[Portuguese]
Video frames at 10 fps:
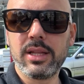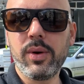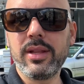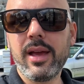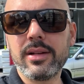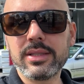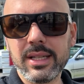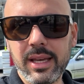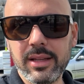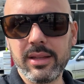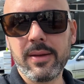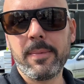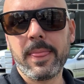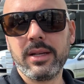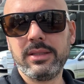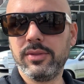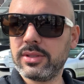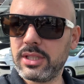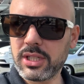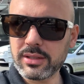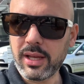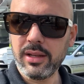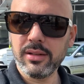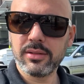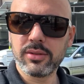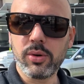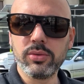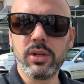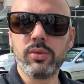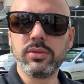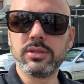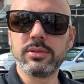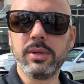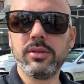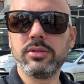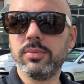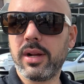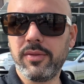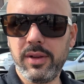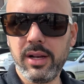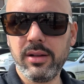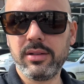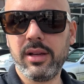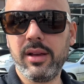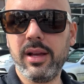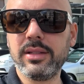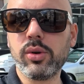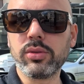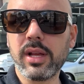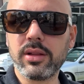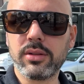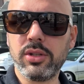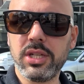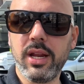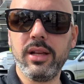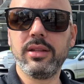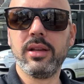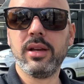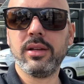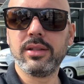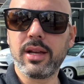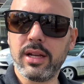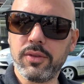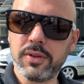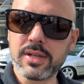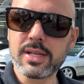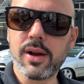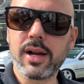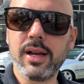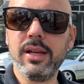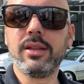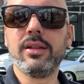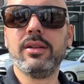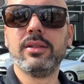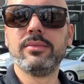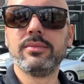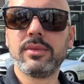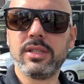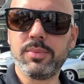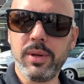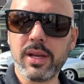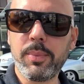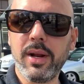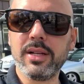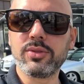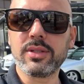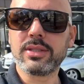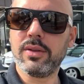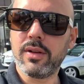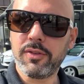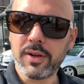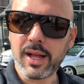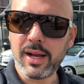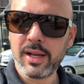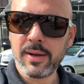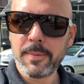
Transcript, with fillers: Então a ideia é a seguinte: se você já tem conta em algum desses bancos, maravilha, entre em contato com o teu gerente, está querendo financiar uma carreta, explica para ele a situação, ele vai falar,